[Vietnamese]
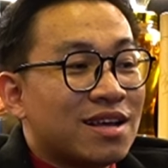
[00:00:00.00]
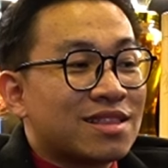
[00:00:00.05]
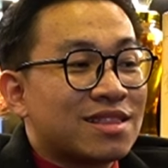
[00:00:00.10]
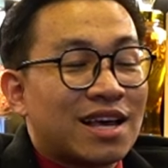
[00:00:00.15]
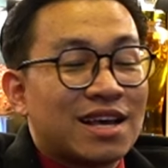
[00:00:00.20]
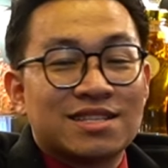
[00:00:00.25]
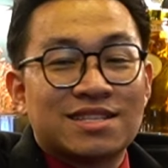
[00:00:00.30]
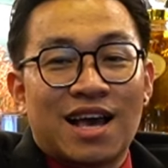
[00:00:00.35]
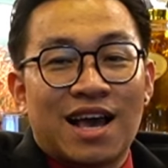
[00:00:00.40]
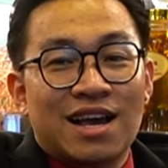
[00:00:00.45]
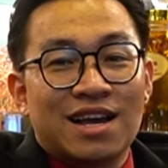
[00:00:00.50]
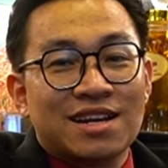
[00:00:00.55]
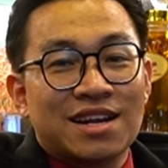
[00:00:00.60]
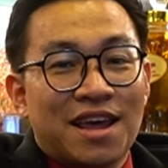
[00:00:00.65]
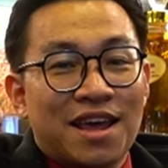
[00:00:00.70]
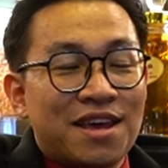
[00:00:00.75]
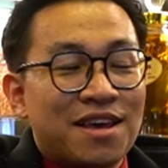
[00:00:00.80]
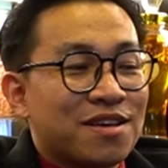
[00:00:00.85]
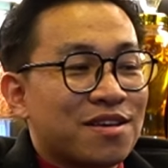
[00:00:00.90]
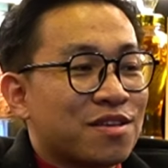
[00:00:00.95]
tài sản
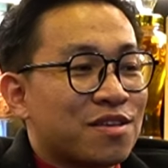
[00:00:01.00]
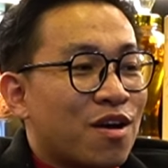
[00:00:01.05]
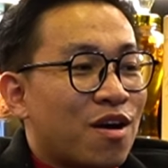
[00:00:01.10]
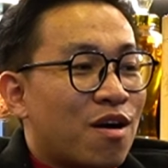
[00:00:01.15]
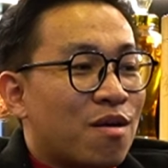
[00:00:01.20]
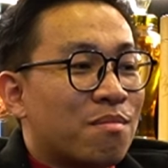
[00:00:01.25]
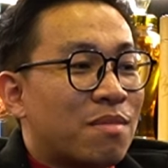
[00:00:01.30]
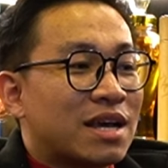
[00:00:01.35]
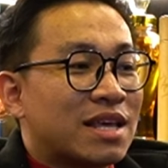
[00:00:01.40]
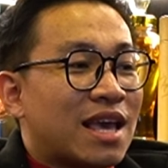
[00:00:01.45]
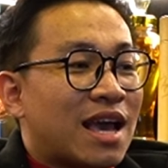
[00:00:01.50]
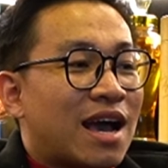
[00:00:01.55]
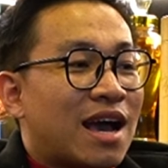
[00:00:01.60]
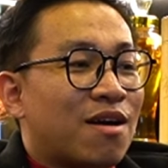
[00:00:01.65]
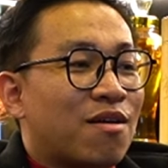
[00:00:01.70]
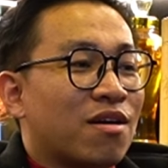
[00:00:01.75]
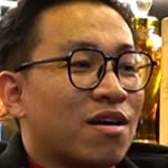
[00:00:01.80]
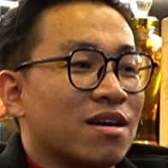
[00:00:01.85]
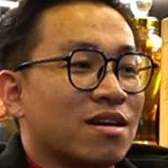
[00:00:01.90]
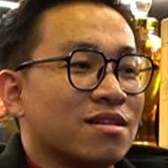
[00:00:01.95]
để do ông bà già
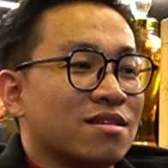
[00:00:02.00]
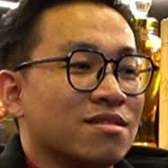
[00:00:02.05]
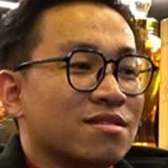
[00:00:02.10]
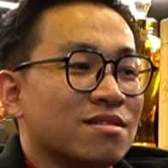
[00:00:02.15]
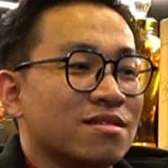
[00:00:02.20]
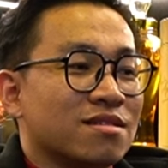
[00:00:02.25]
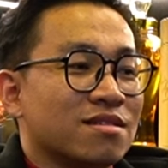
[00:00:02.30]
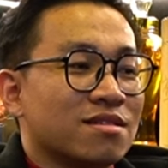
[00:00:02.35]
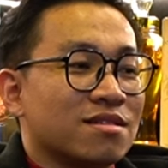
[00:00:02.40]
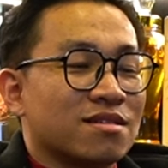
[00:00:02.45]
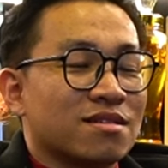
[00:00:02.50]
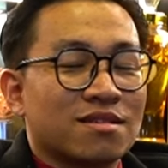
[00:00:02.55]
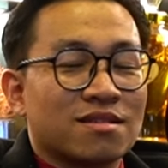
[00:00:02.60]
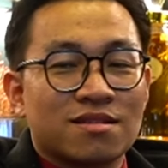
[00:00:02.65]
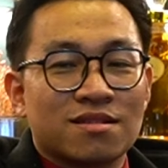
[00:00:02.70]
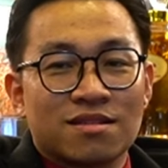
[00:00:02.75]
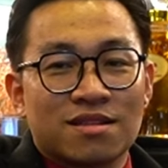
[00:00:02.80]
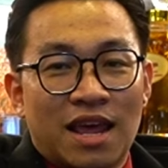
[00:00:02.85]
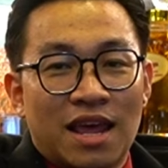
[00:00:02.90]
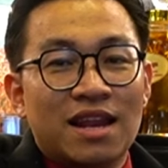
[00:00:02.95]
hoặc là
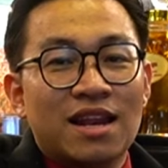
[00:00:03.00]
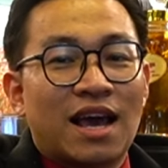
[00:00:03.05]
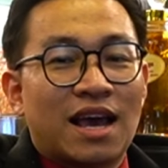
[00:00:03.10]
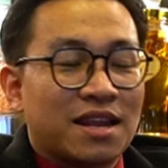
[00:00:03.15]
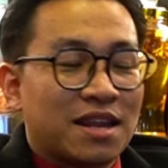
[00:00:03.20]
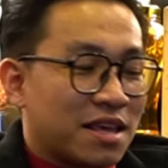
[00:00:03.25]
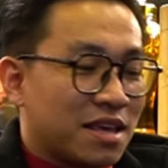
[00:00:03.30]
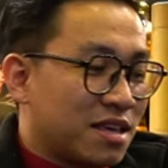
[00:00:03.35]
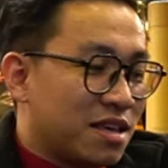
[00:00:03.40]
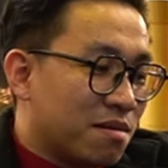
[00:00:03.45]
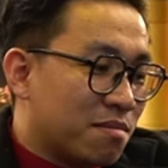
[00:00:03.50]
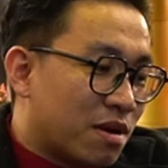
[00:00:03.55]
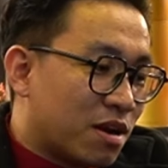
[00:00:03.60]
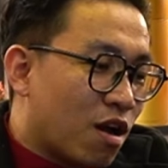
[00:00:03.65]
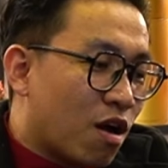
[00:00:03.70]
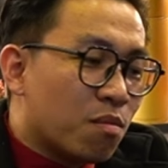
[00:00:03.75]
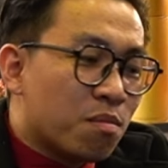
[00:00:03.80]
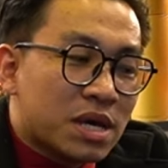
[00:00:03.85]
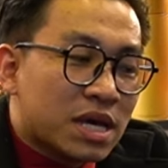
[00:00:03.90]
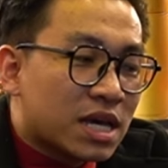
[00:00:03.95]
để lại này kia mà
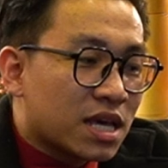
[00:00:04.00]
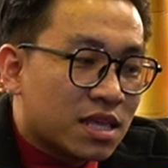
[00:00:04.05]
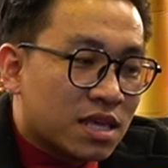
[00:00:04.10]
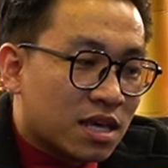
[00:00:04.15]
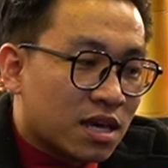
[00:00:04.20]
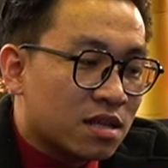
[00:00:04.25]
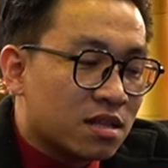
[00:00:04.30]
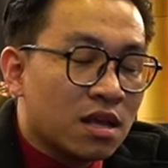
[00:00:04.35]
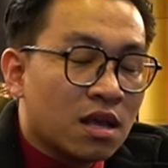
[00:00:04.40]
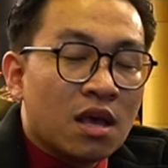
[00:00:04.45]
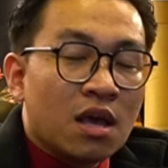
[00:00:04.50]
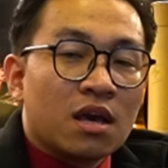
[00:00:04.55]
nó không cái gì hết.